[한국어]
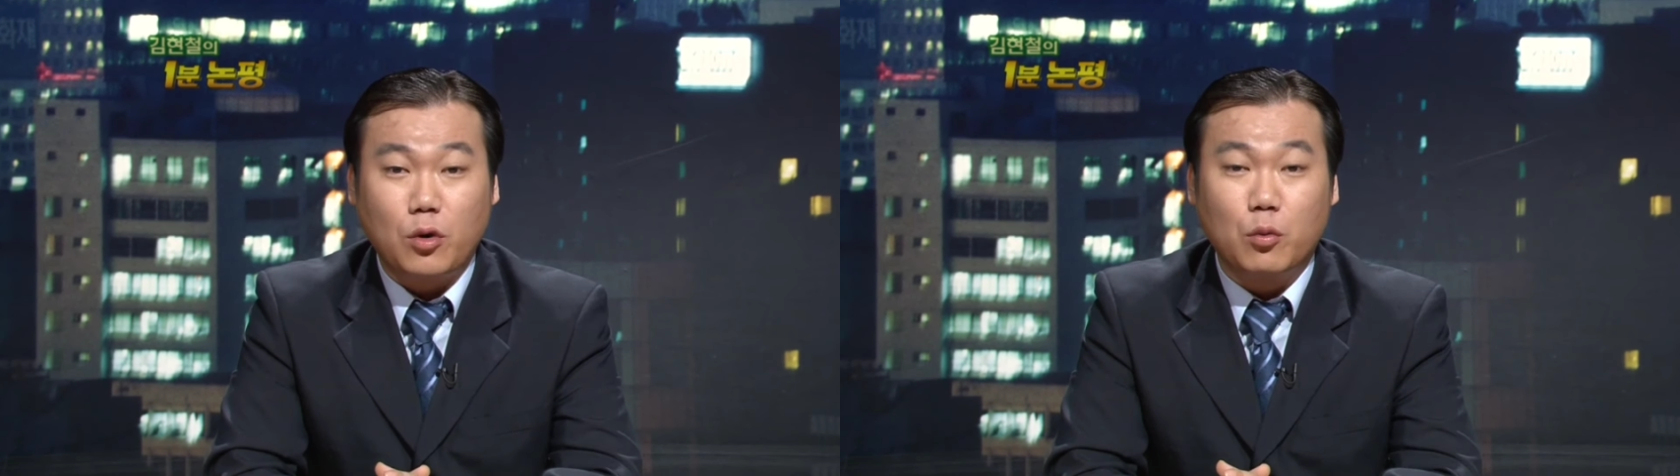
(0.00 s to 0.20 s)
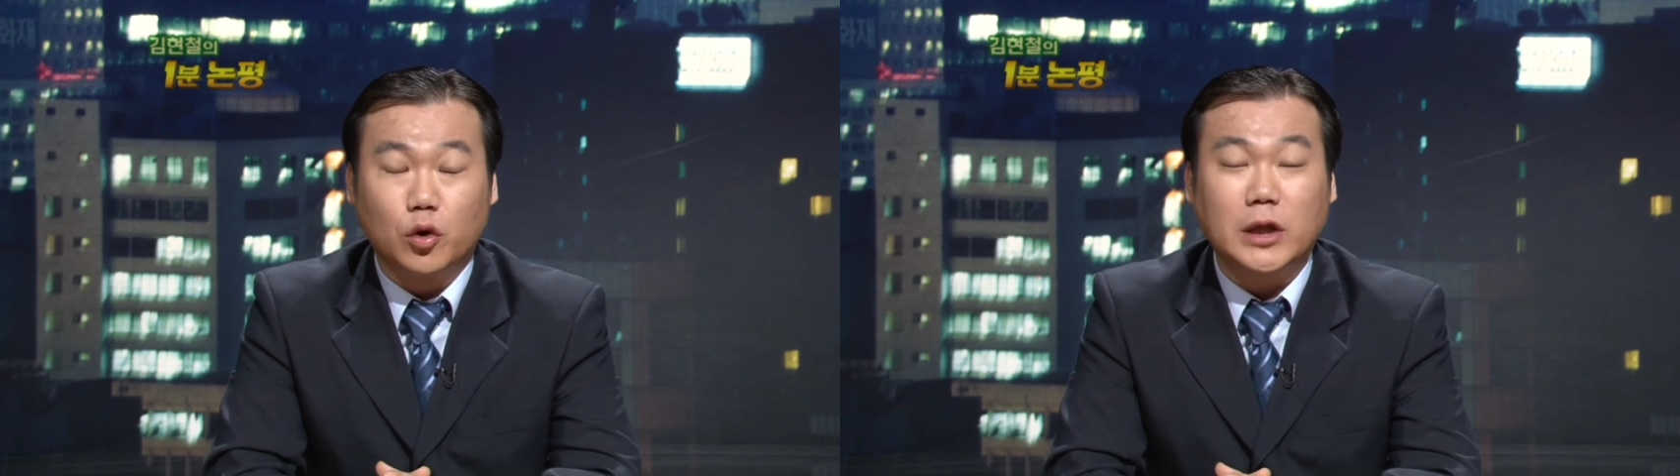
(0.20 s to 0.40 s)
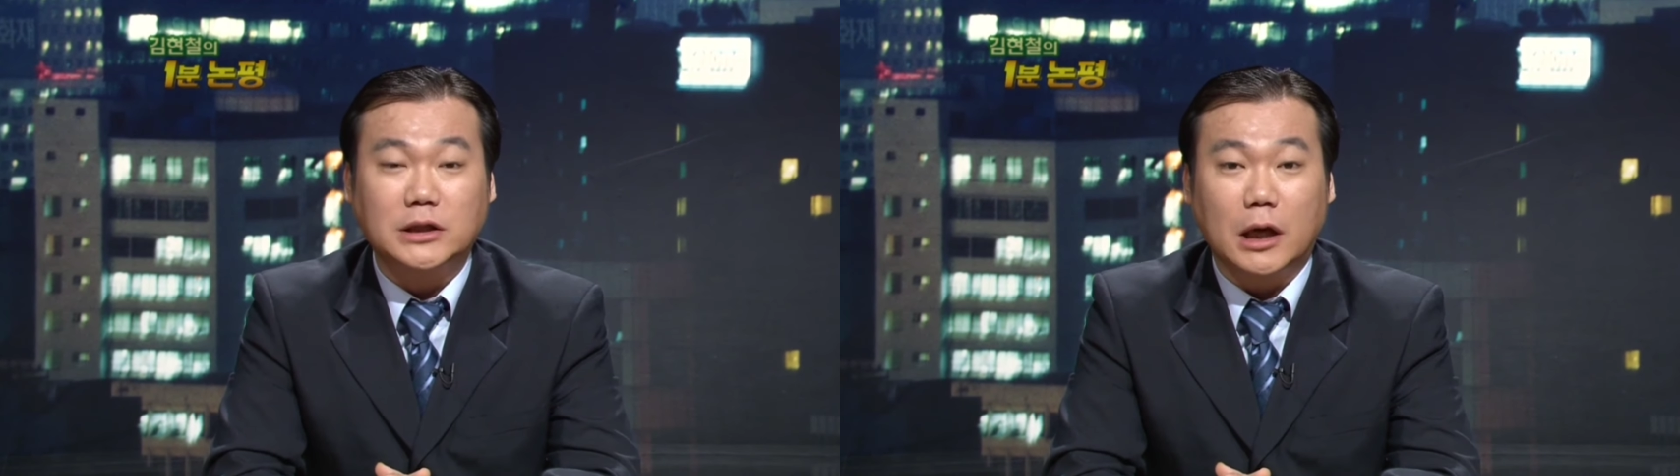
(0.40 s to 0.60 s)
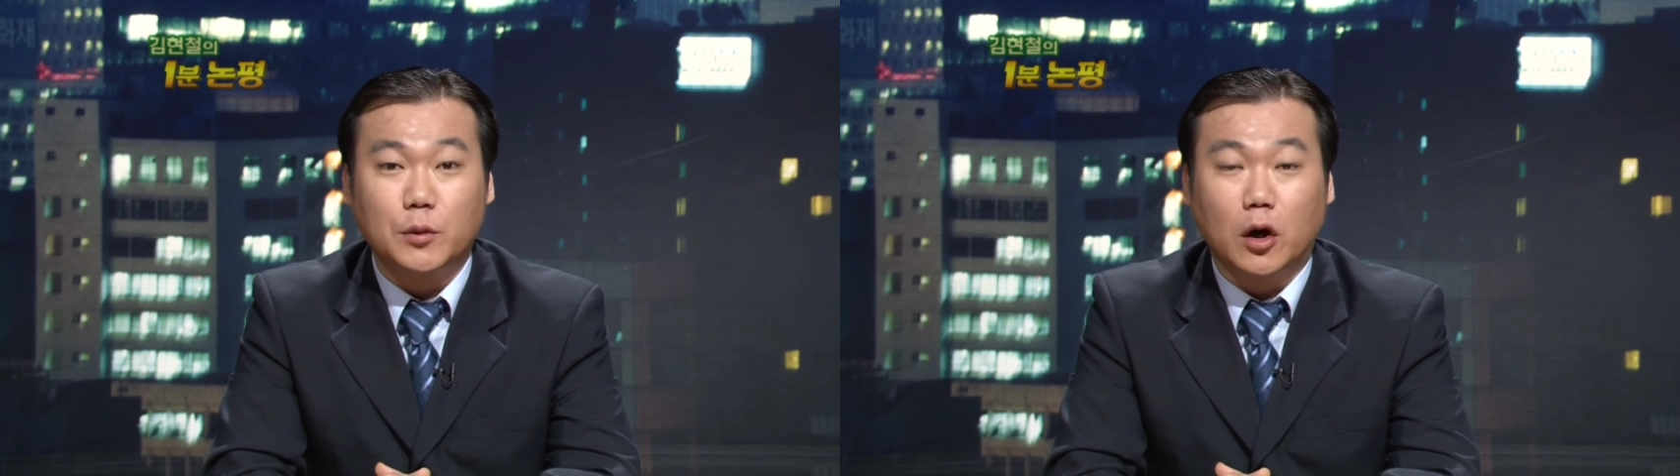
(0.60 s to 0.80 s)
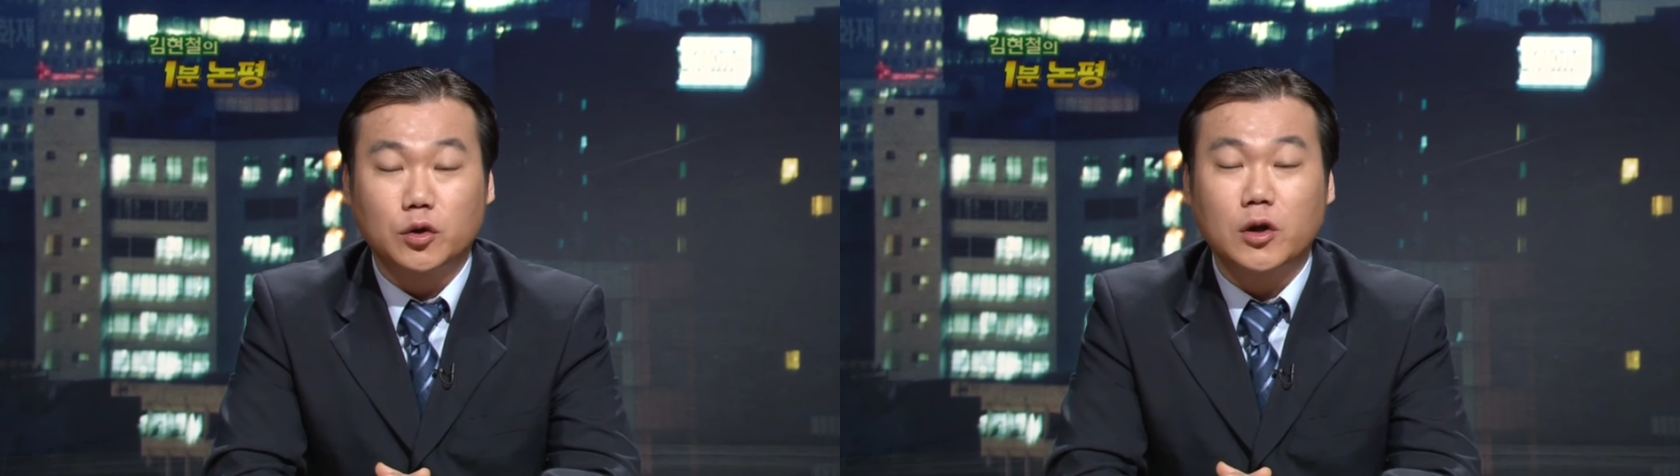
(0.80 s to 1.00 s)
용모
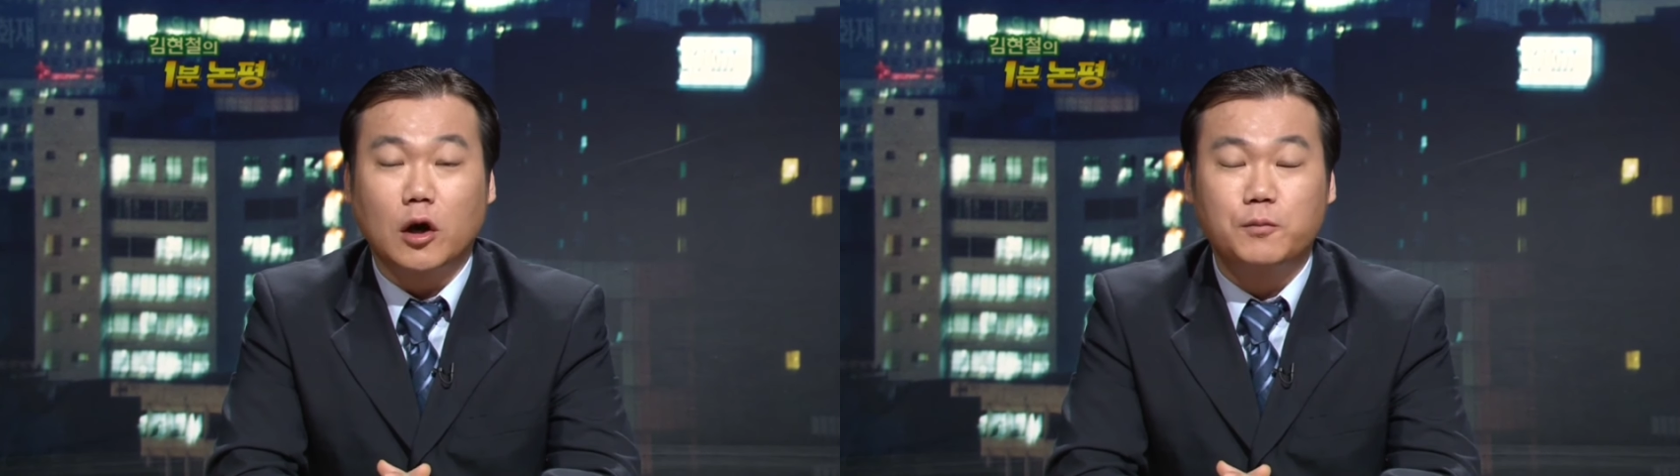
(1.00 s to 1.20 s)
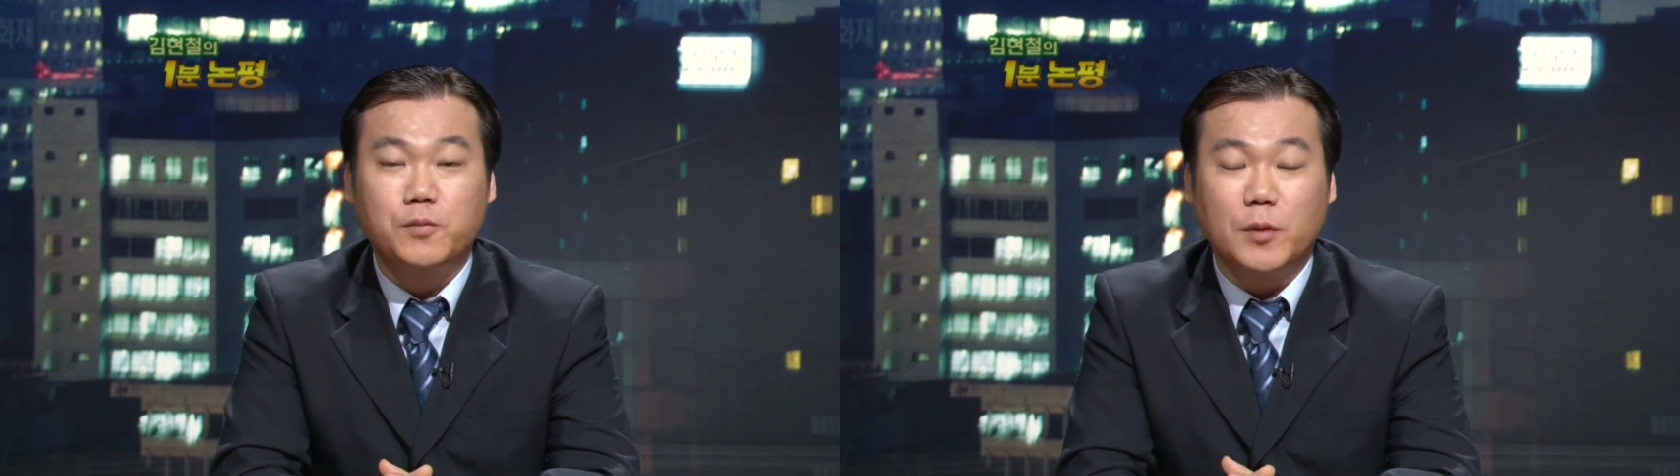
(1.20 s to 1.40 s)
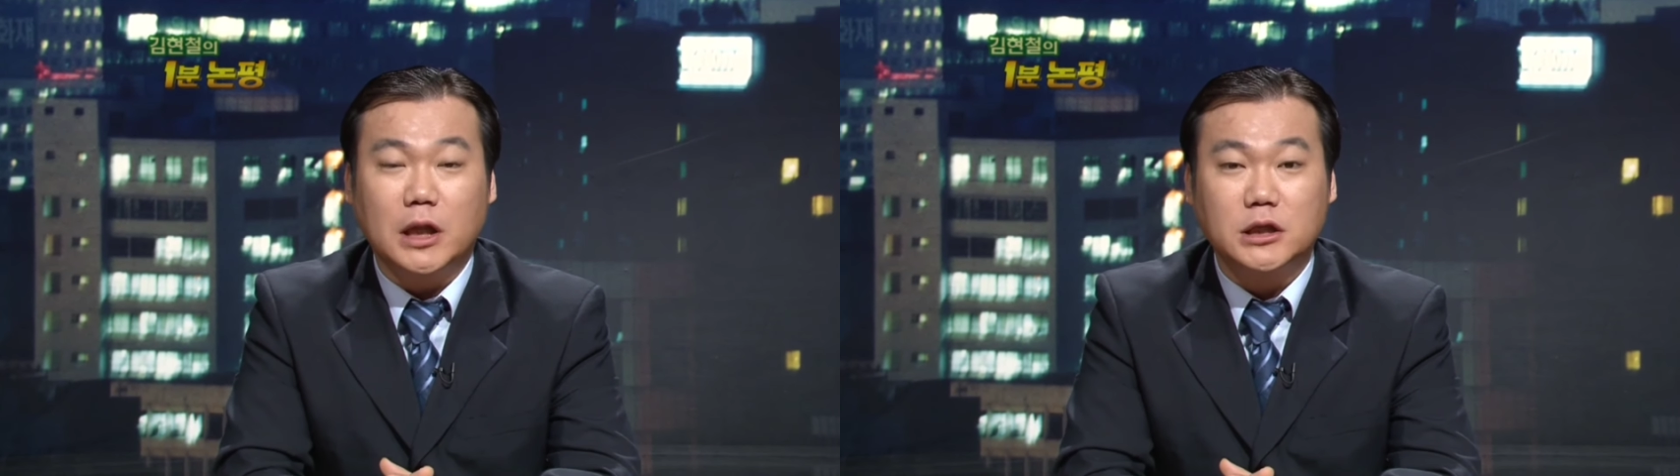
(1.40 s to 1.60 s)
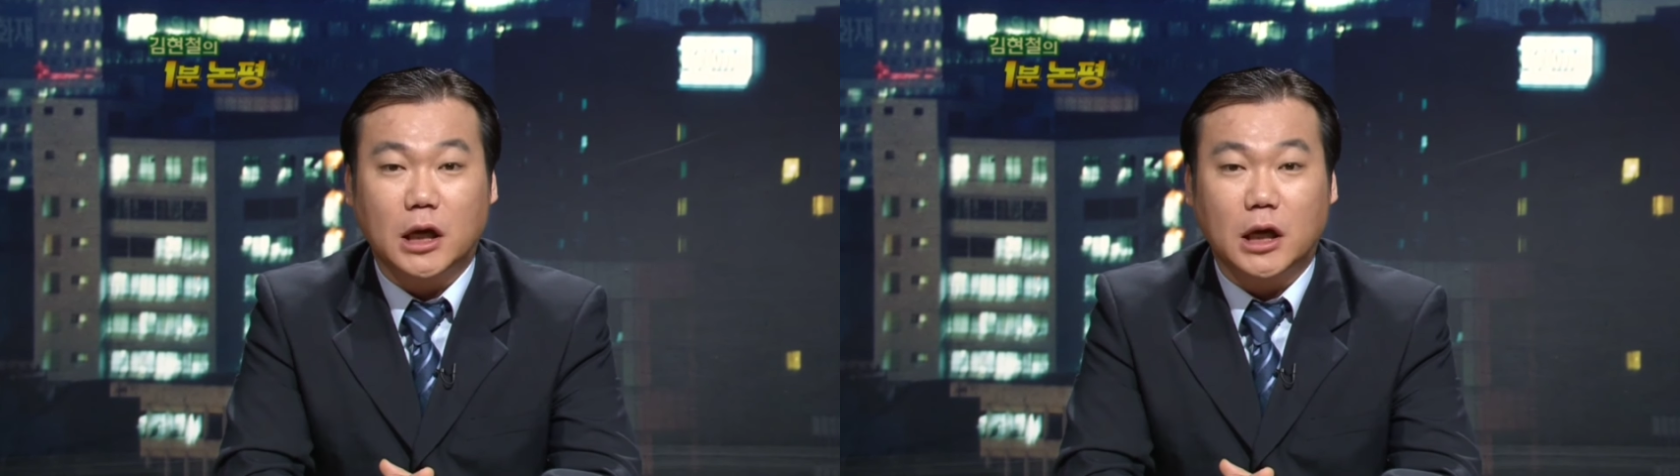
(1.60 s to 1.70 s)
단장하며 영업뿐만